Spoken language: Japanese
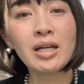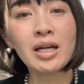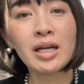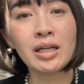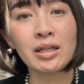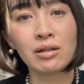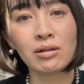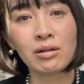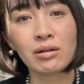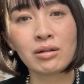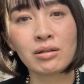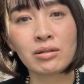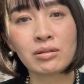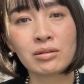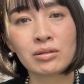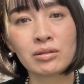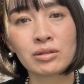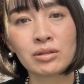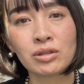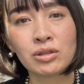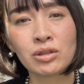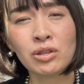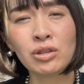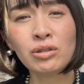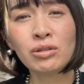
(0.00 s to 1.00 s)
らいの
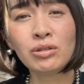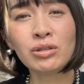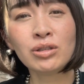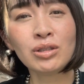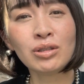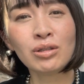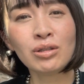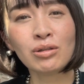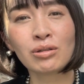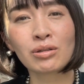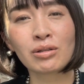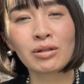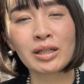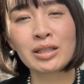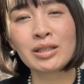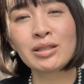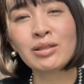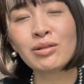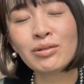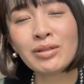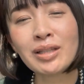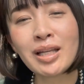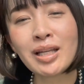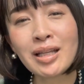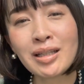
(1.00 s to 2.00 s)
集中力が必
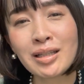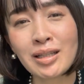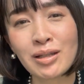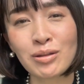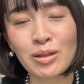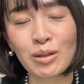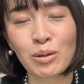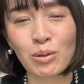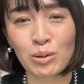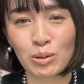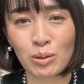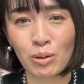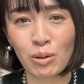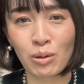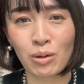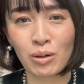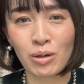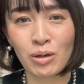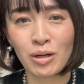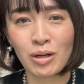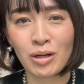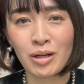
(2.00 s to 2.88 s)
要なんだよってこと。